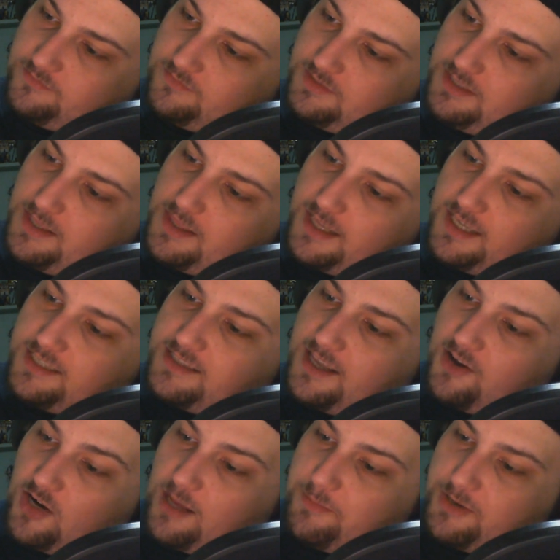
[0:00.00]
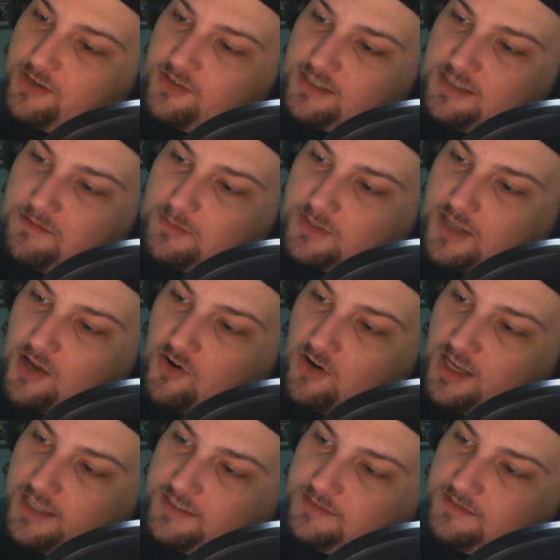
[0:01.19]
Dice que es de cola, pero no sabemos qué
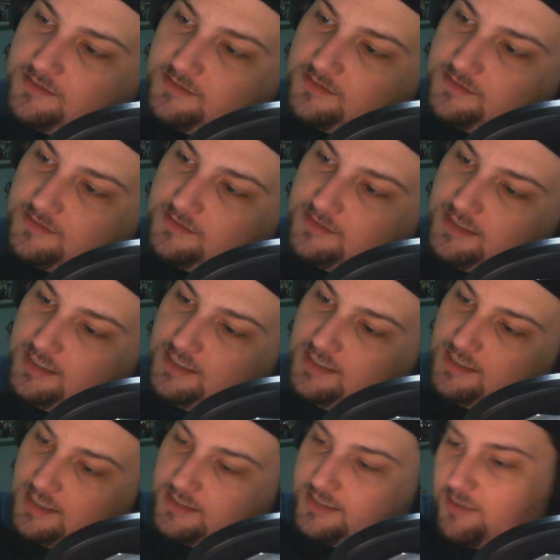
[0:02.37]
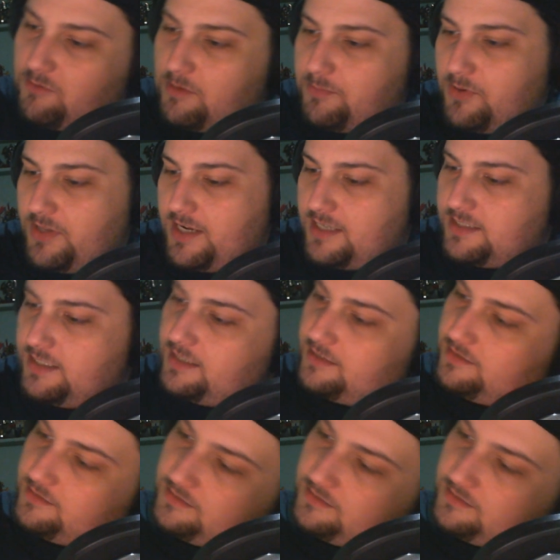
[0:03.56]
cola es. Así que igual podría ser...